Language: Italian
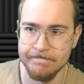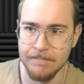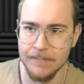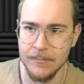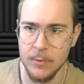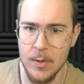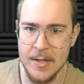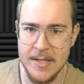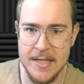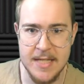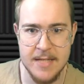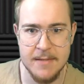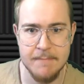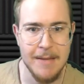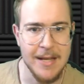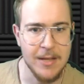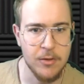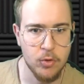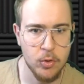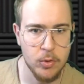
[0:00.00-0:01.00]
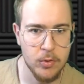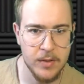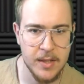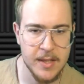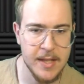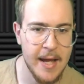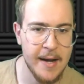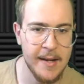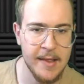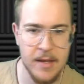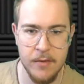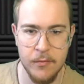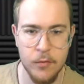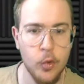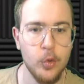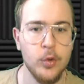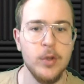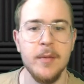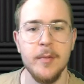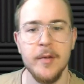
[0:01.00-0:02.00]
quasi smettono di dargli i
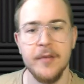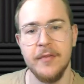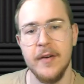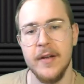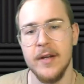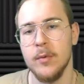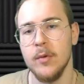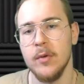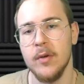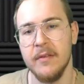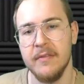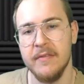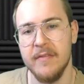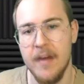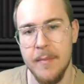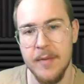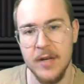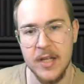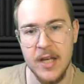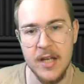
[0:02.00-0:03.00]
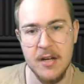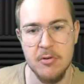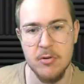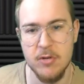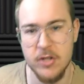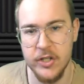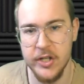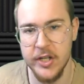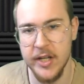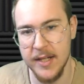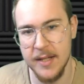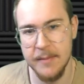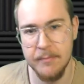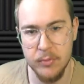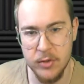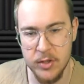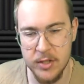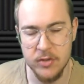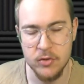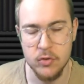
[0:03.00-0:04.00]
fondi per fare quello che fa perché non ci crede
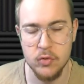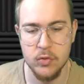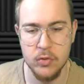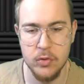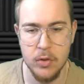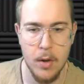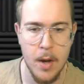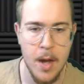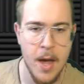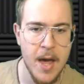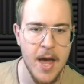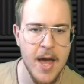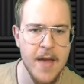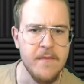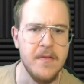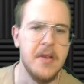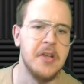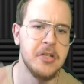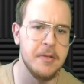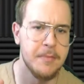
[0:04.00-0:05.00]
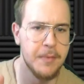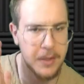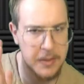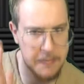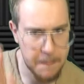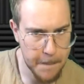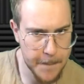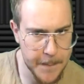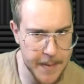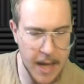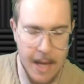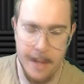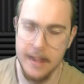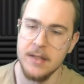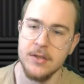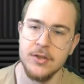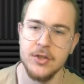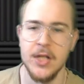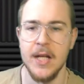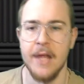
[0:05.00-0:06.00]
più nessuno e invece poi, pa,
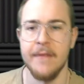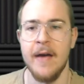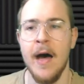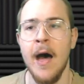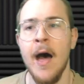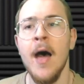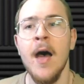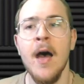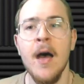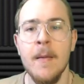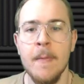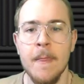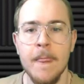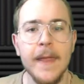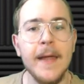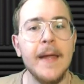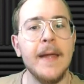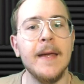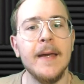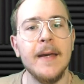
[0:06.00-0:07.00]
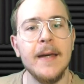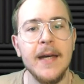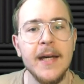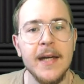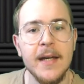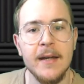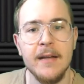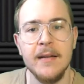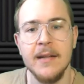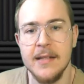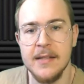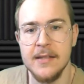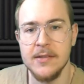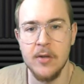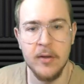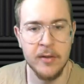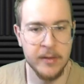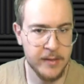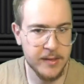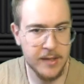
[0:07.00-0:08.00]
ce la fa. E le
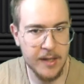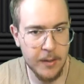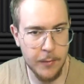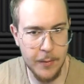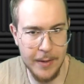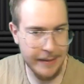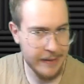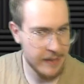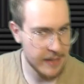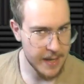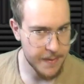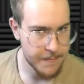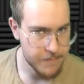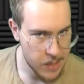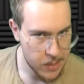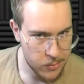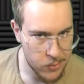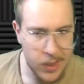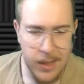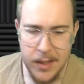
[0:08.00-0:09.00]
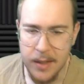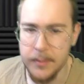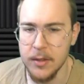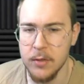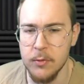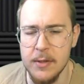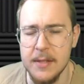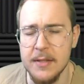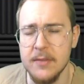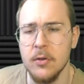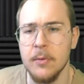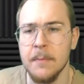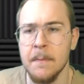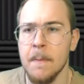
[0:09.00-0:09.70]
sorti della guerra cambiano anche per questo.